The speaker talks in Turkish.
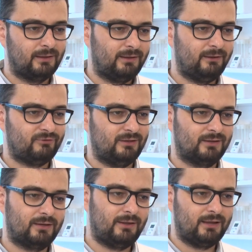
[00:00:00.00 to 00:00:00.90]

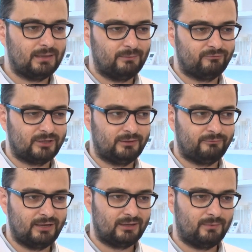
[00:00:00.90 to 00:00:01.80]
İnsanlara eklem
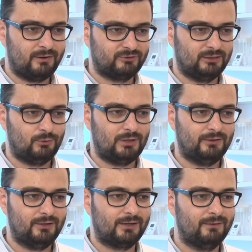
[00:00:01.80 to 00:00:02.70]
sıkıntısı, eklem hastalığı
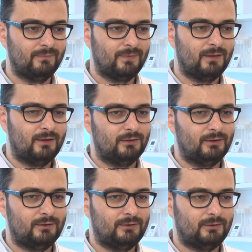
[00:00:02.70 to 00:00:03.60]
olanlara
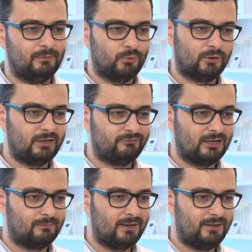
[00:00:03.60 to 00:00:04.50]
e, protej
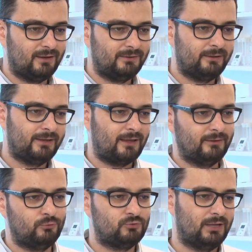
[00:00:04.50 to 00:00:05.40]
takmak yerine
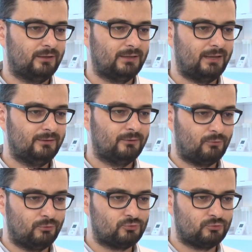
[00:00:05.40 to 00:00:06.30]
kendi hücrelerinden
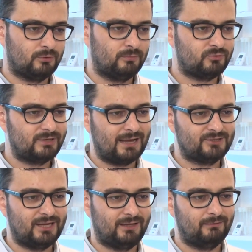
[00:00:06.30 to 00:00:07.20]
oluşturulmuş
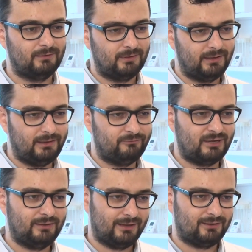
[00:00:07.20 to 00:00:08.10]
gerçek
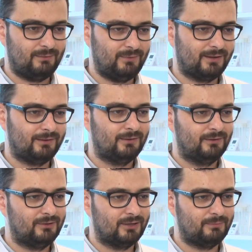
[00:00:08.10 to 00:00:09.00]
insan eklemleri
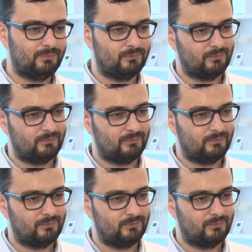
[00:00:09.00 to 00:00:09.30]
takıp